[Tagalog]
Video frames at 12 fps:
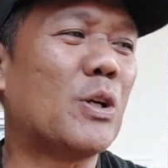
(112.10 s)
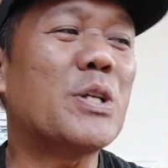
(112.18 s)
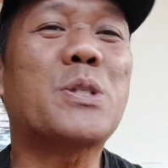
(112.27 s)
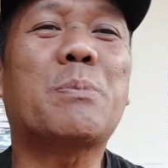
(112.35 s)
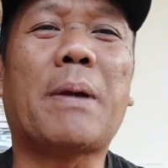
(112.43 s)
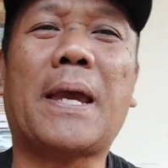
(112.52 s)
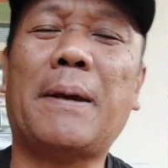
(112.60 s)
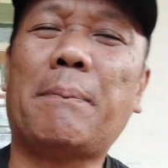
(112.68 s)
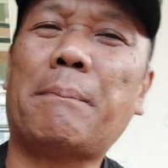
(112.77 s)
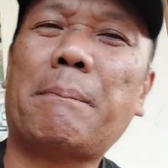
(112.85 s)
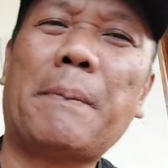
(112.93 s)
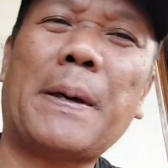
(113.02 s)

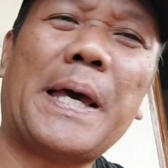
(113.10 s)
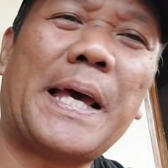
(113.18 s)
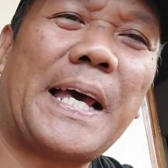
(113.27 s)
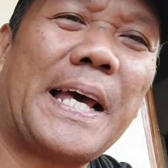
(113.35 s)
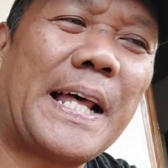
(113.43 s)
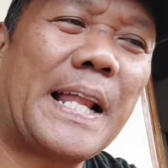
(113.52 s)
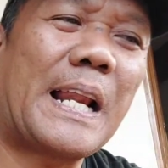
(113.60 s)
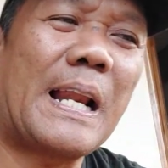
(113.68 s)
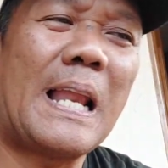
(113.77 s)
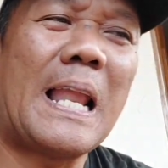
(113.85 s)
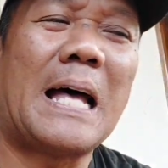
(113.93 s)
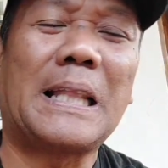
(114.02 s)

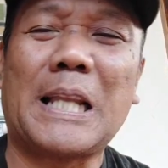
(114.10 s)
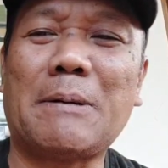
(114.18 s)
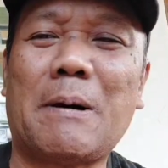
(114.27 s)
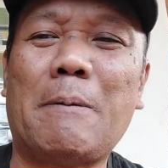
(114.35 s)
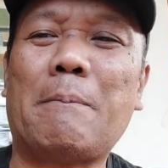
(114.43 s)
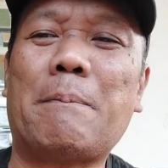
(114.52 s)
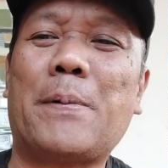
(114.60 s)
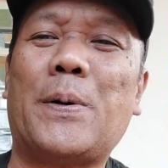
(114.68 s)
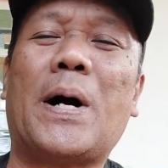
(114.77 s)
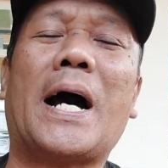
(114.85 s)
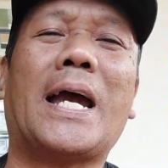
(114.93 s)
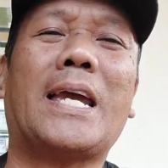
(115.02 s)
newspaper, lahat naman
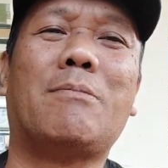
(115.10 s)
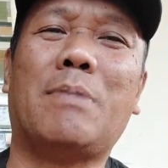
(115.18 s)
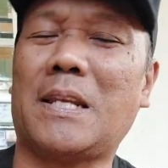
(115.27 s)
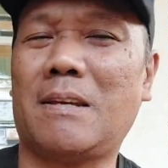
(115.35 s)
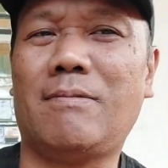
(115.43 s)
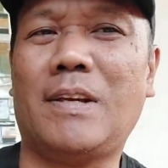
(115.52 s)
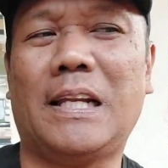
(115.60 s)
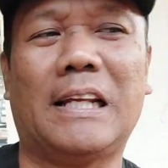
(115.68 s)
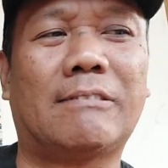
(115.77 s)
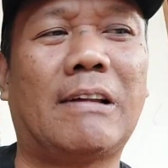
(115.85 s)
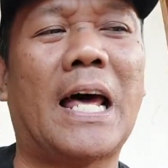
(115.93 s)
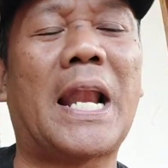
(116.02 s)
po ay
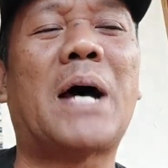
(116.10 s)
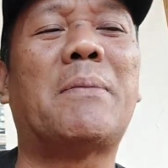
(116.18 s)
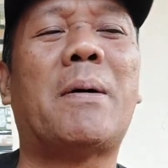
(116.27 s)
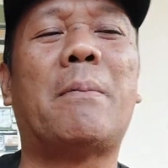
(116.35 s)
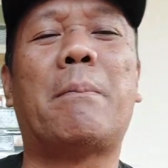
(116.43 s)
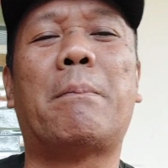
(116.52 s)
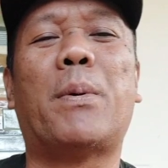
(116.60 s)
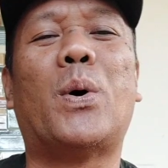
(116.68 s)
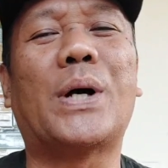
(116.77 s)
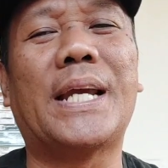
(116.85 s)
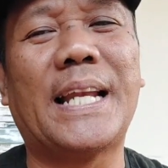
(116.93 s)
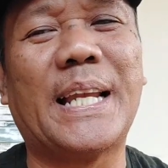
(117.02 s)
binibili. At wala naman
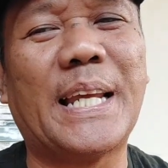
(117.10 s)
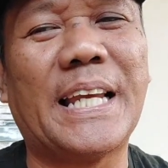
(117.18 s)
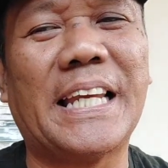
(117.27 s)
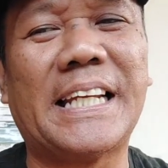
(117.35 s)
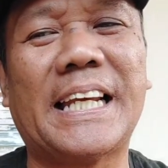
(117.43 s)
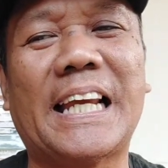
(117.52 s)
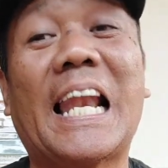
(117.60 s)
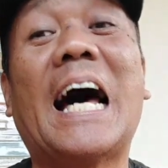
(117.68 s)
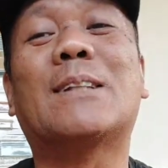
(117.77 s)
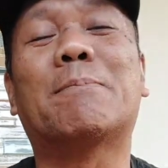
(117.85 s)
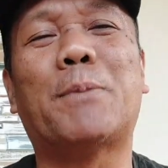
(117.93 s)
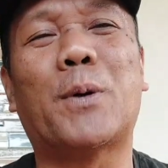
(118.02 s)
pong hinihingi,
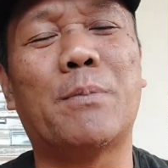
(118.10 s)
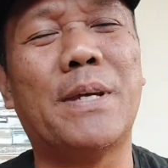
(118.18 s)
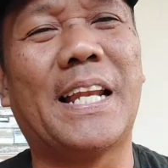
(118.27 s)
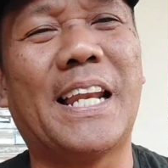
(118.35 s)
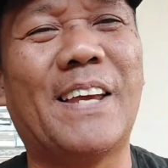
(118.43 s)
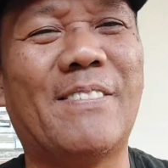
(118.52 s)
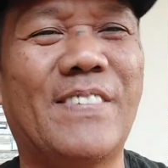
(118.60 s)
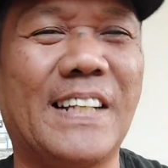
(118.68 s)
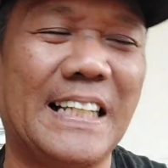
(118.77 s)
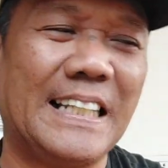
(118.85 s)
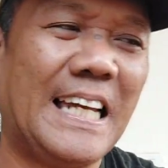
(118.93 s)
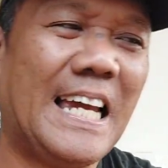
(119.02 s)
lahat po ay
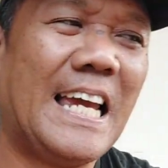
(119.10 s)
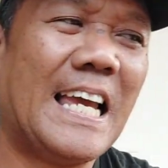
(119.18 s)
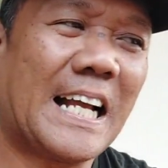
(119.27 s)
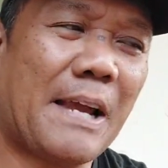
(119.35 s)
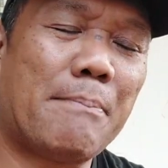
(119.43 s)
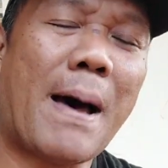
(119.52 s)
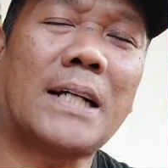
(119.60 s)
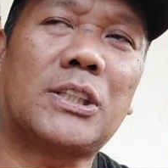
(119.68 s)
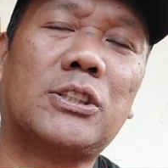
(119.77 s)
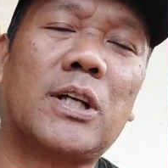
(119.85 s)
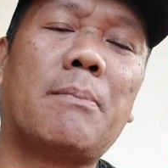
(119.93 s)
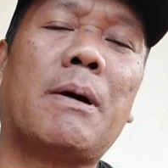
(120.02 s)
binibili. Kaya
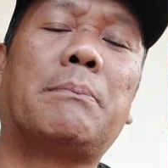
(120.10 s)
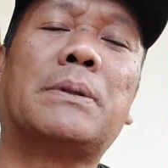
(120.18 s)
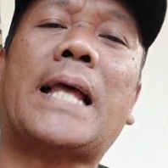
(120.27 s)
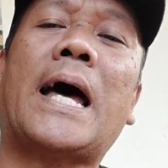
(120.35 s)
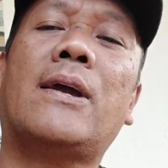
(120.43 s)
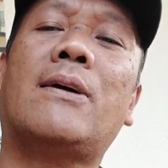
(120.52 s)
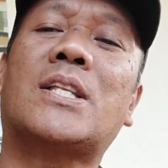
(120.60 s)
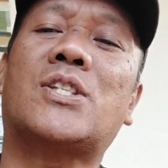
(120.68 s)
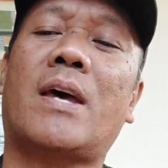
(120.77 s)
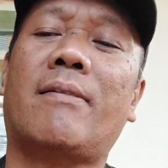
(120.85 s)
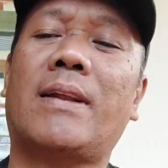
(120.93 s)
back to normal po tayo at